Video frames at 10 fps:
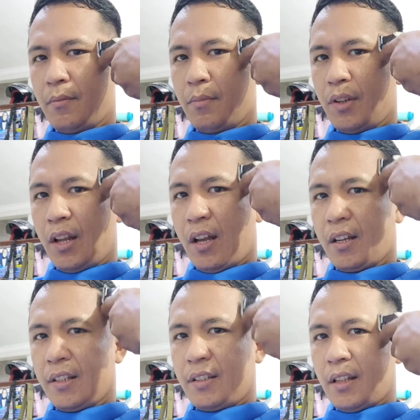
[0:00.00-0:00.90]

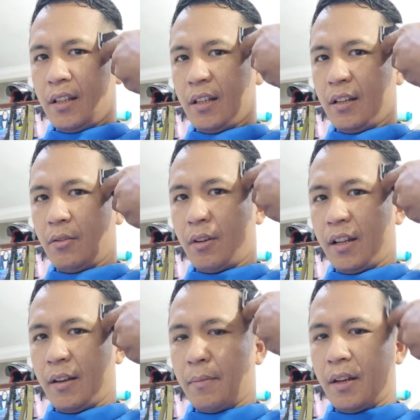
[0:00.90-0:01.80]
menangislah dengan orang
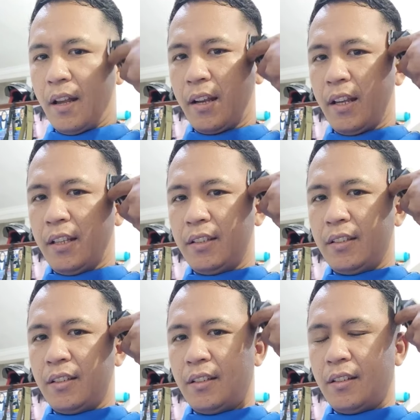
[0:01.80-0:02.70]
yang menangis